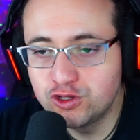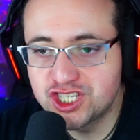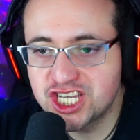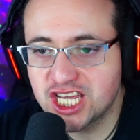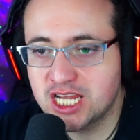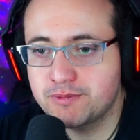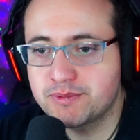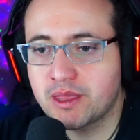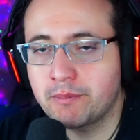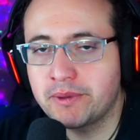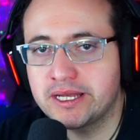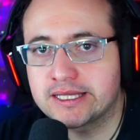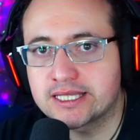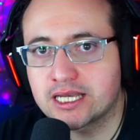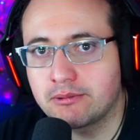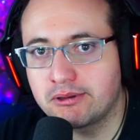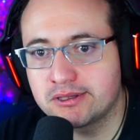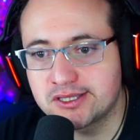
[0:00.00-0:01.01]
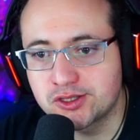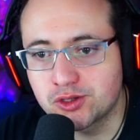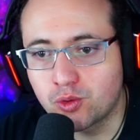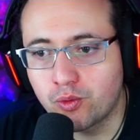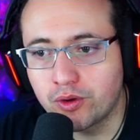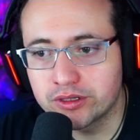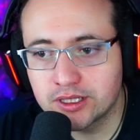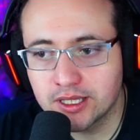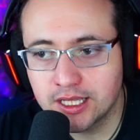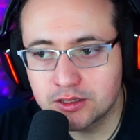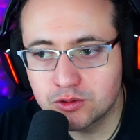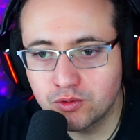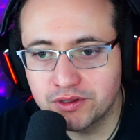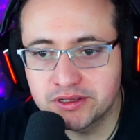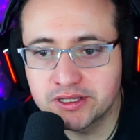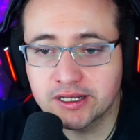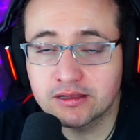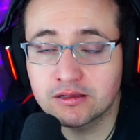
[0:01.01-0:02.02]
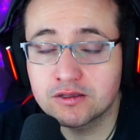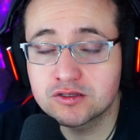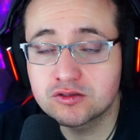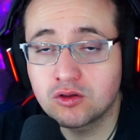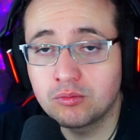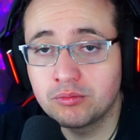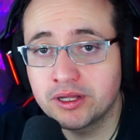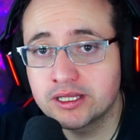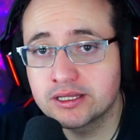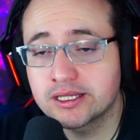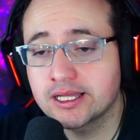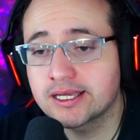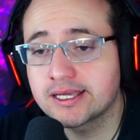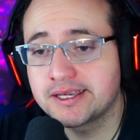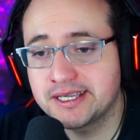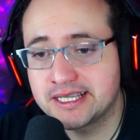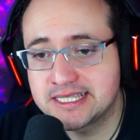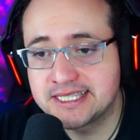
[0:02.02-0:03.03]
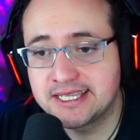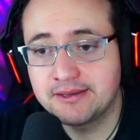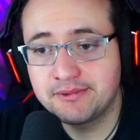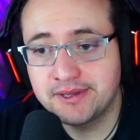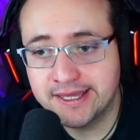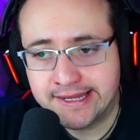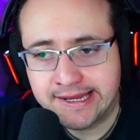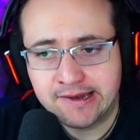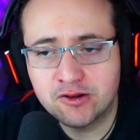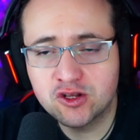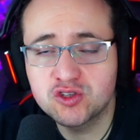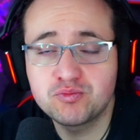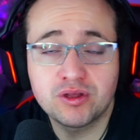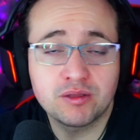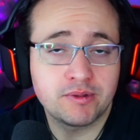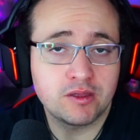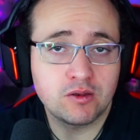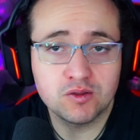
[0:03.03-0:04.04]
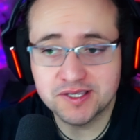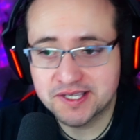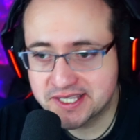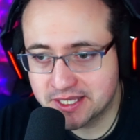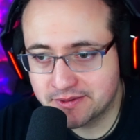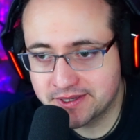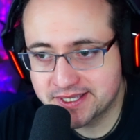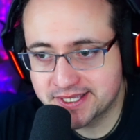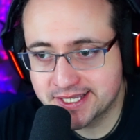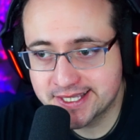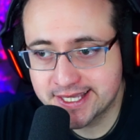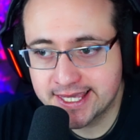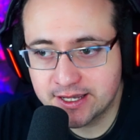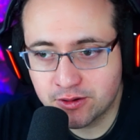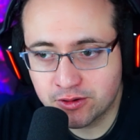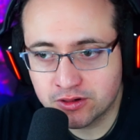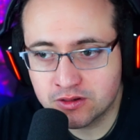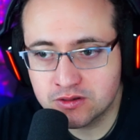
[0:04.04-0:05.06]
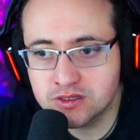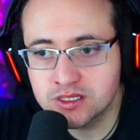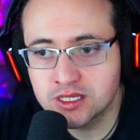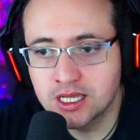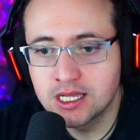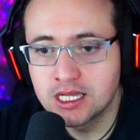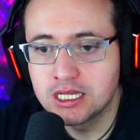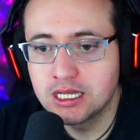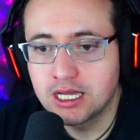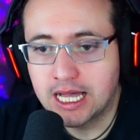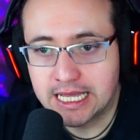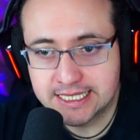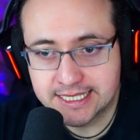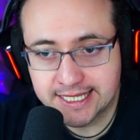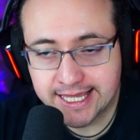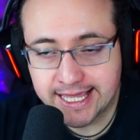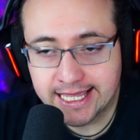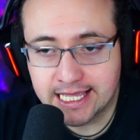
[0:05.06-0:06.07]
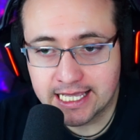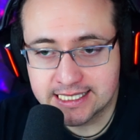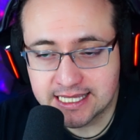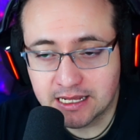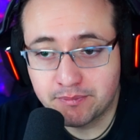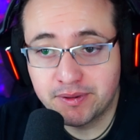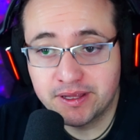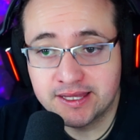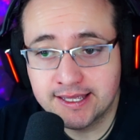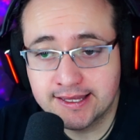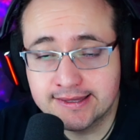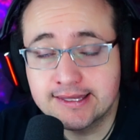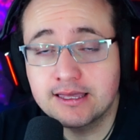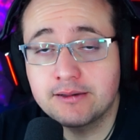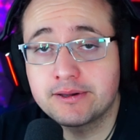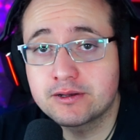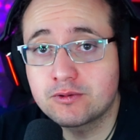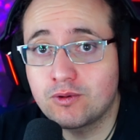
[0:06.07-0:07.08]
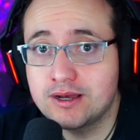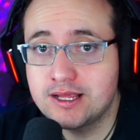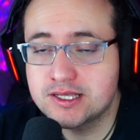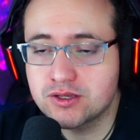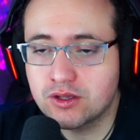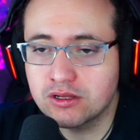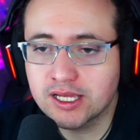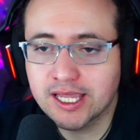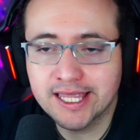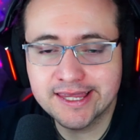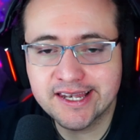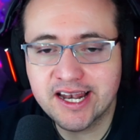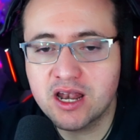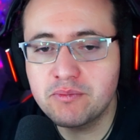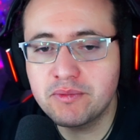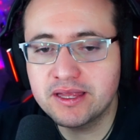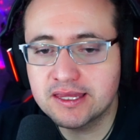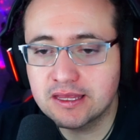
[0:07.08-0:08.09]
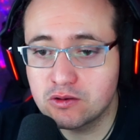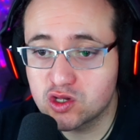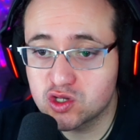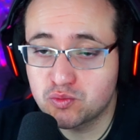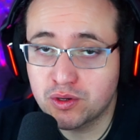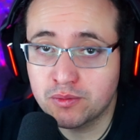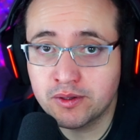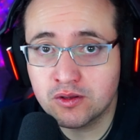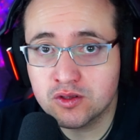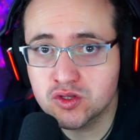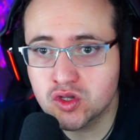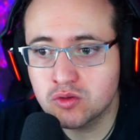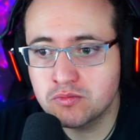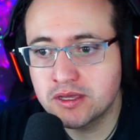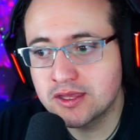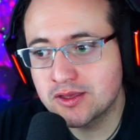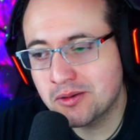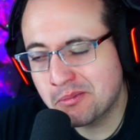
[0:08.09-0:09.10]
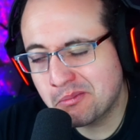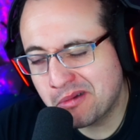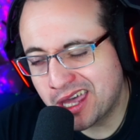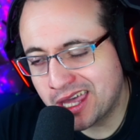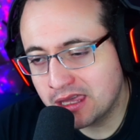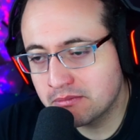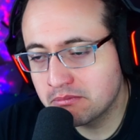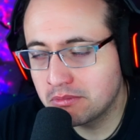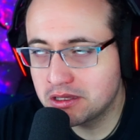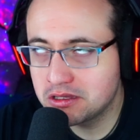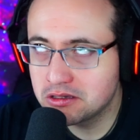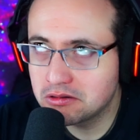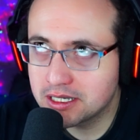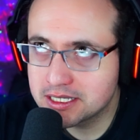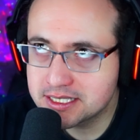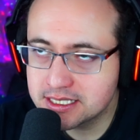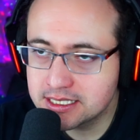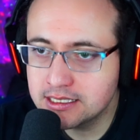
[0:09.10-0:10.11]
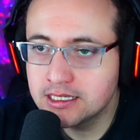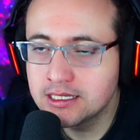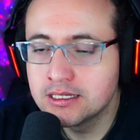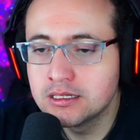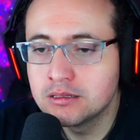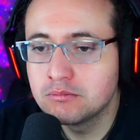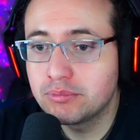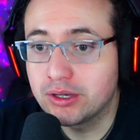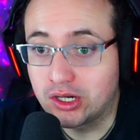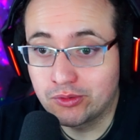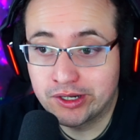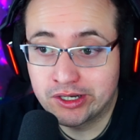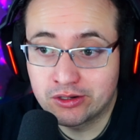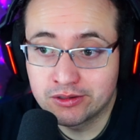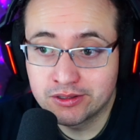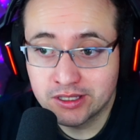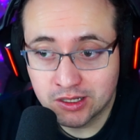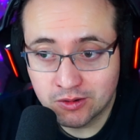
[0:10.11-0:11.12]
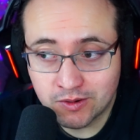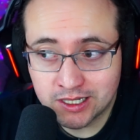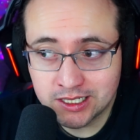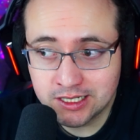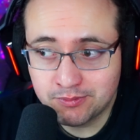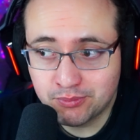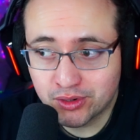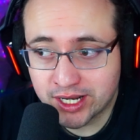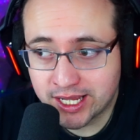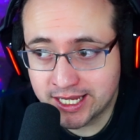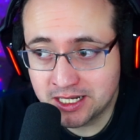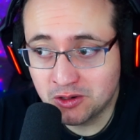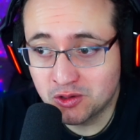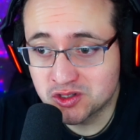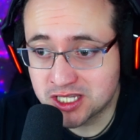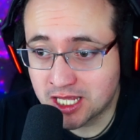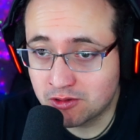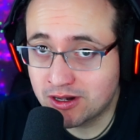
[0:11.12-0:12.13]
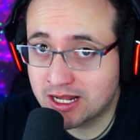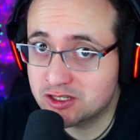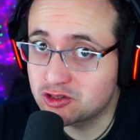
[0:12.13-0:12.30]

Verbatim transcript: Cherry también a través de su cuenta de Twitter nos comenta que se vienen los primeros SBCs de iconos, así que hay que estar pendiente a ver cuáles son. Generalmente los primeros son medio me, medio así, pero bueno, igual y por ahí nos dan una